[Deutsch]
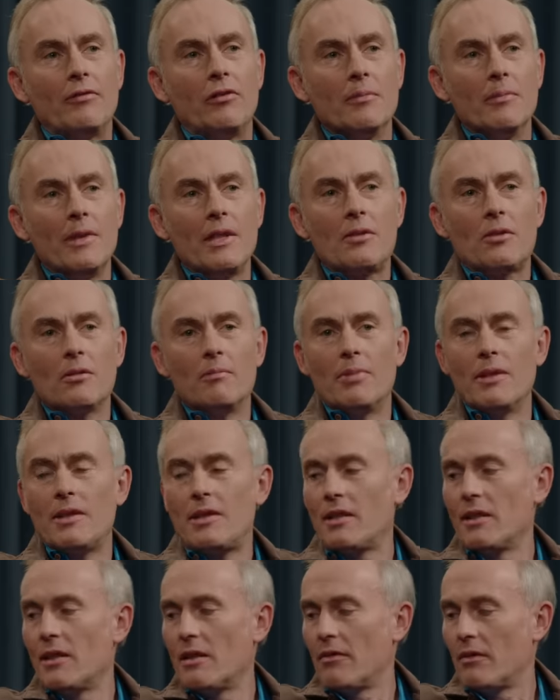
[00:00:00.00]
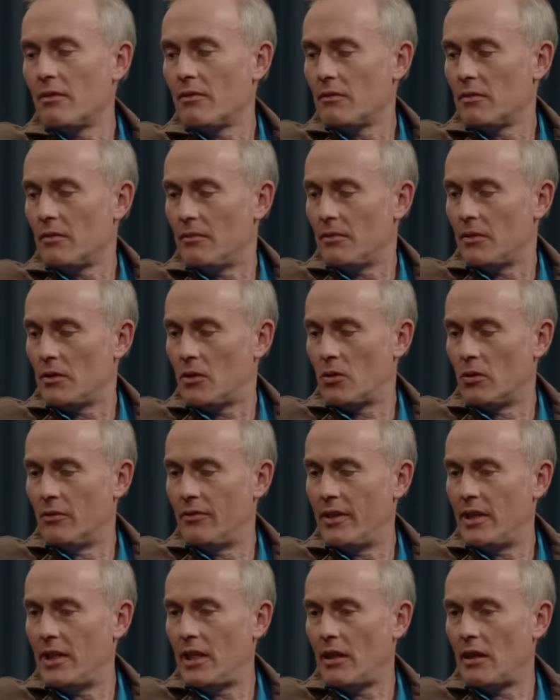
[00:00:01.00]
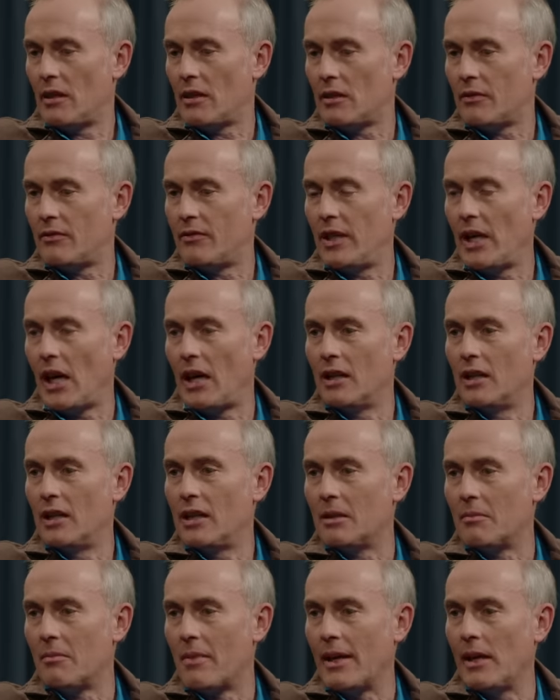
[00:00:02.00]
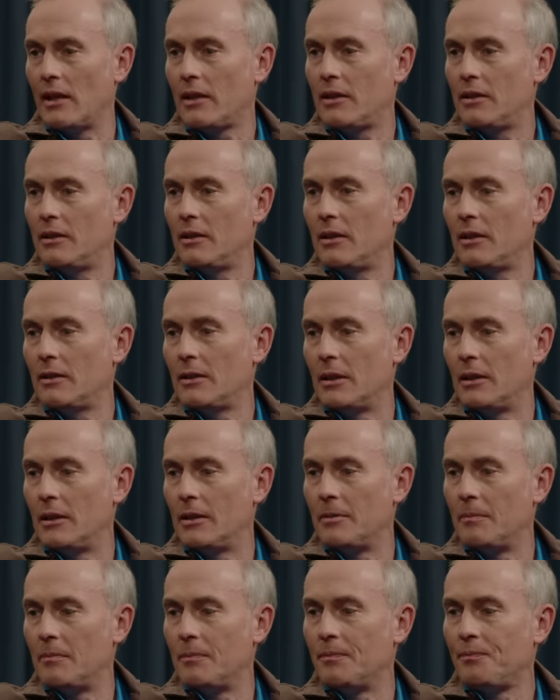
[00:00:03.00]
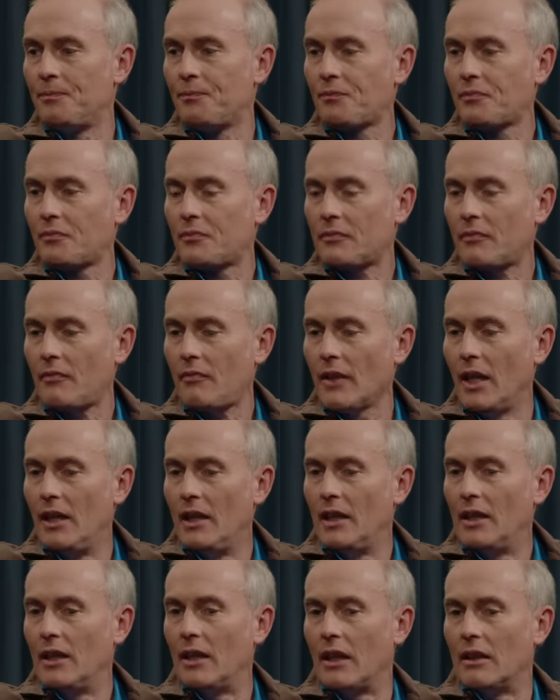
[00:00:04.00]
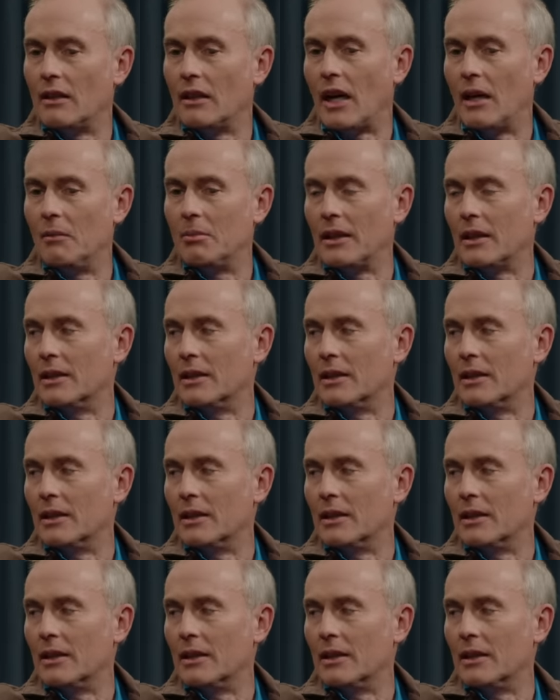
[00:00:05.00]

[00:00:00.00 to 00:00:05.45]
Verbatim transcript: für mich so ein bisschen so wie, äh, wie Angela Merkel, ähm, äh, aber